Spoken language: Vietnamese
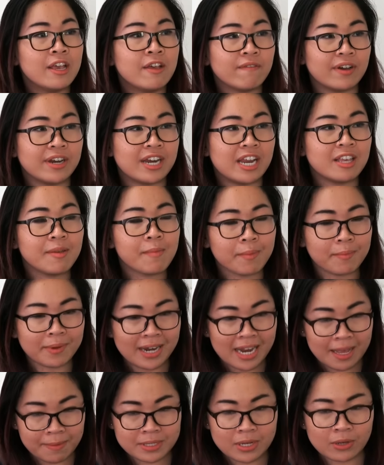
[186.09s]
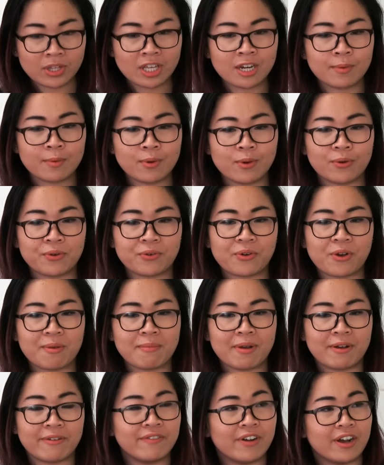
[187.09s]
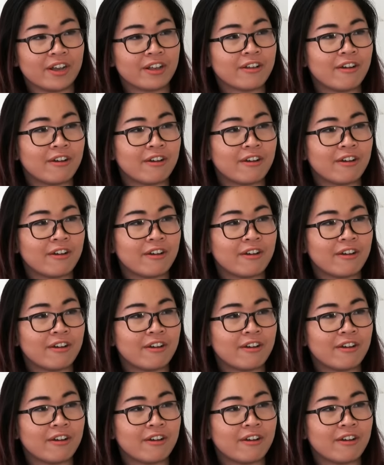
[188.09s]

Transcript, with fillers: Và nếu như mà mình làm 6 tiếng đồng hồ rồi mà vẫn